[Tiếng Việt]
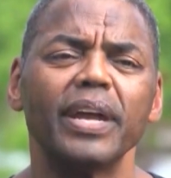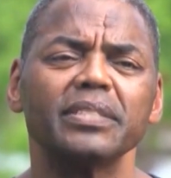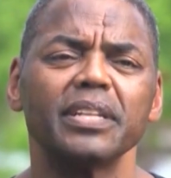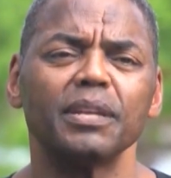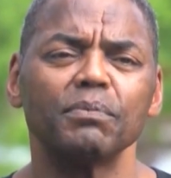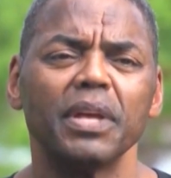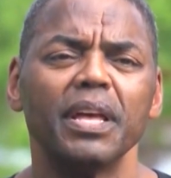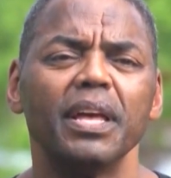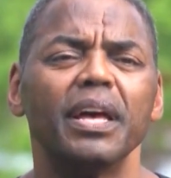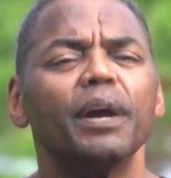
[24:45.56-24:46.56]
từ bỏ,
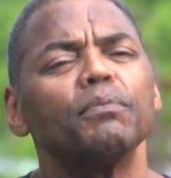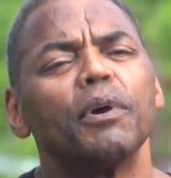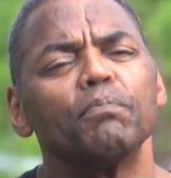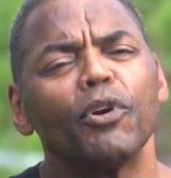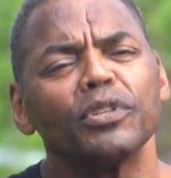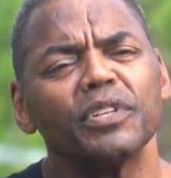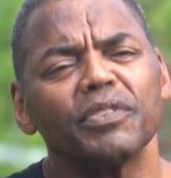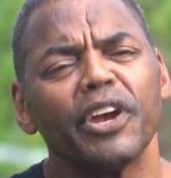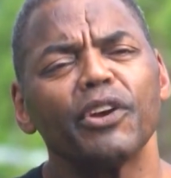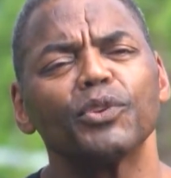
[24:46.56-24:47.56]
sẽ giúp đỡ mọi người và
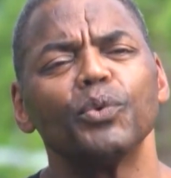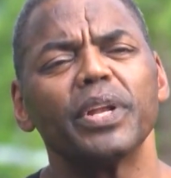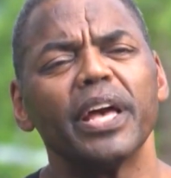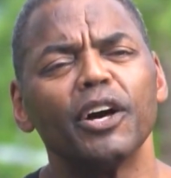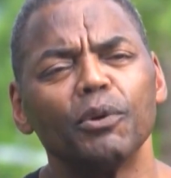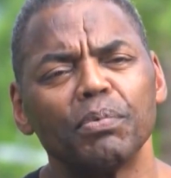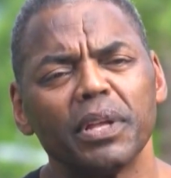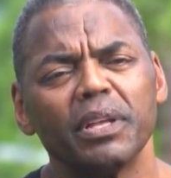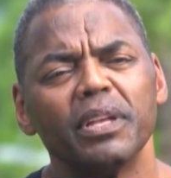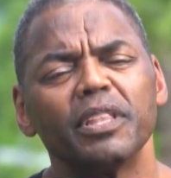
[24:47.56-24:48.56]
sẽ không xả rác trên đường
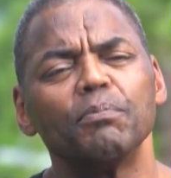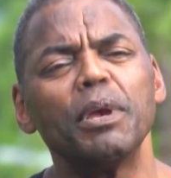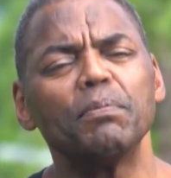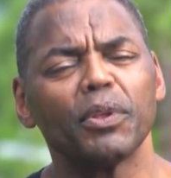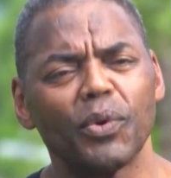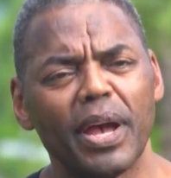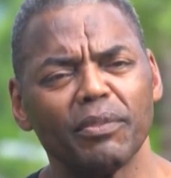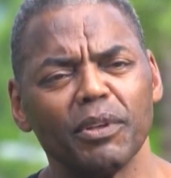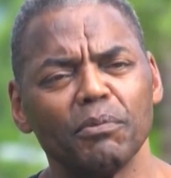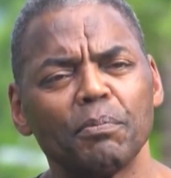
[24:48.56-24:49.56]
đi. Đó là
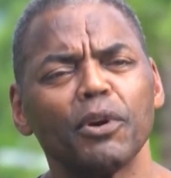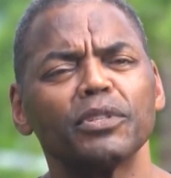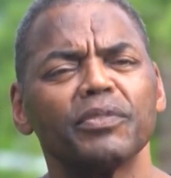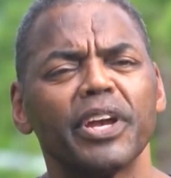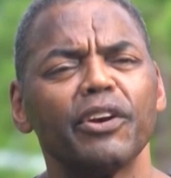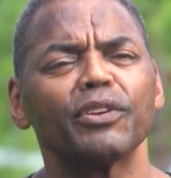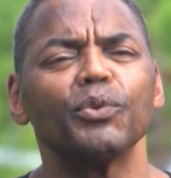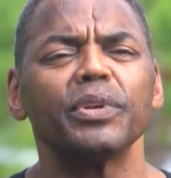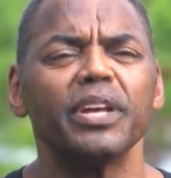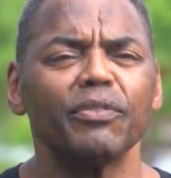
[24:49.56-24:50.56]
những bài học chúng tôi giúp các
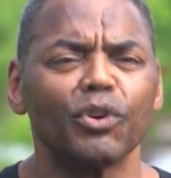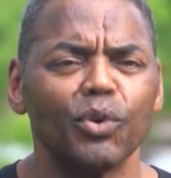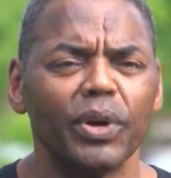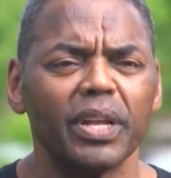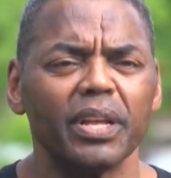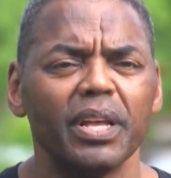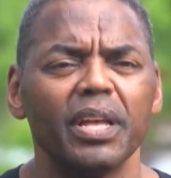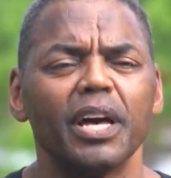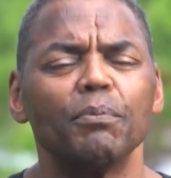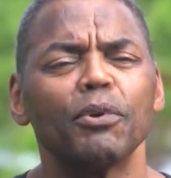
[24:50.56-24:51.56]
em nhận ra.
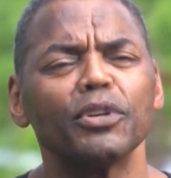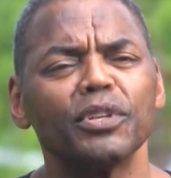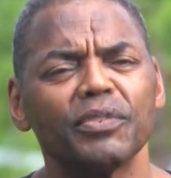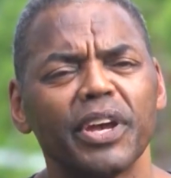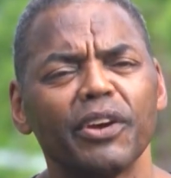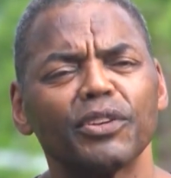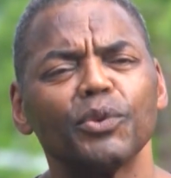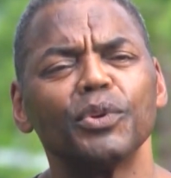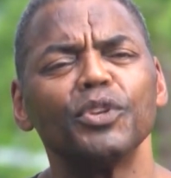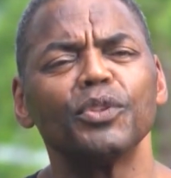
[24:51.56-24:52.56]
Khi một thành viên trượt
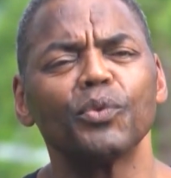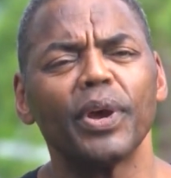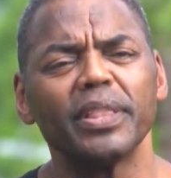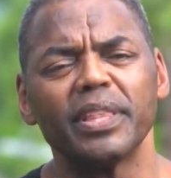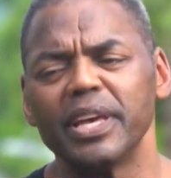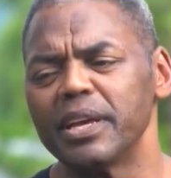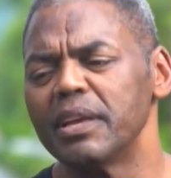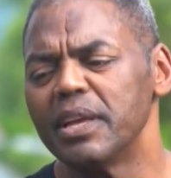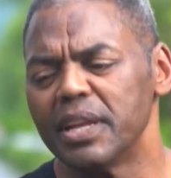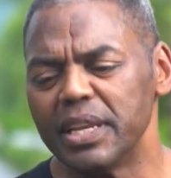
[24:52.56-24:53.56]
chân, sẽ có người đỡ dậy.
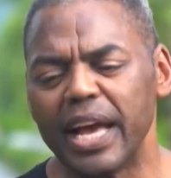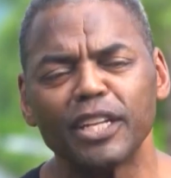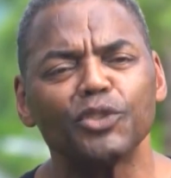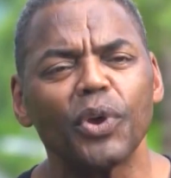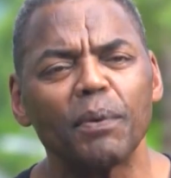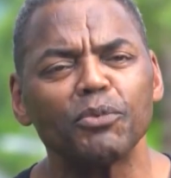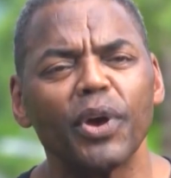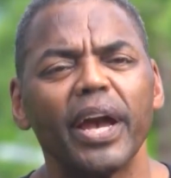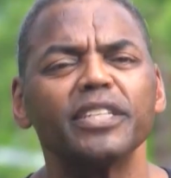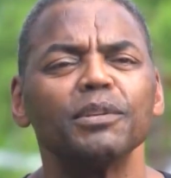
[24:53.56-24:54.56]
Khi một thành viên
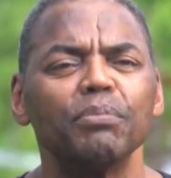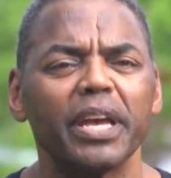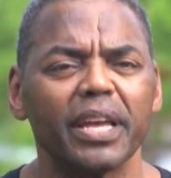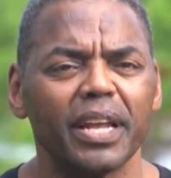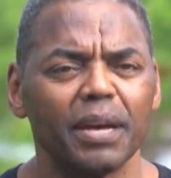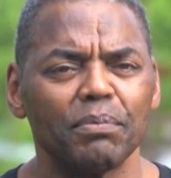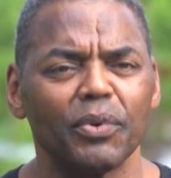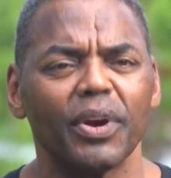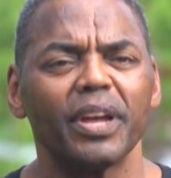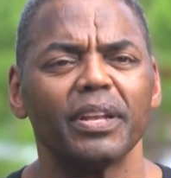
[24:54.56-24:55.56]
thấy nhụt chí, sẽ có
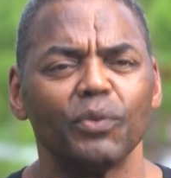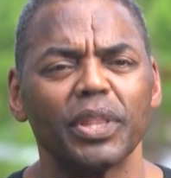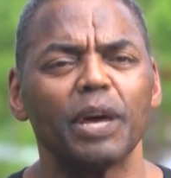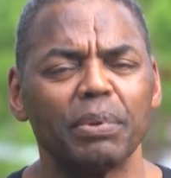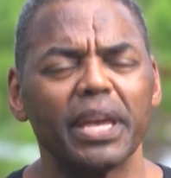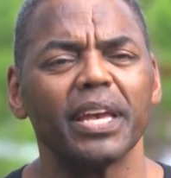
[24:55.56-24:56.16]
bạn bè động viên.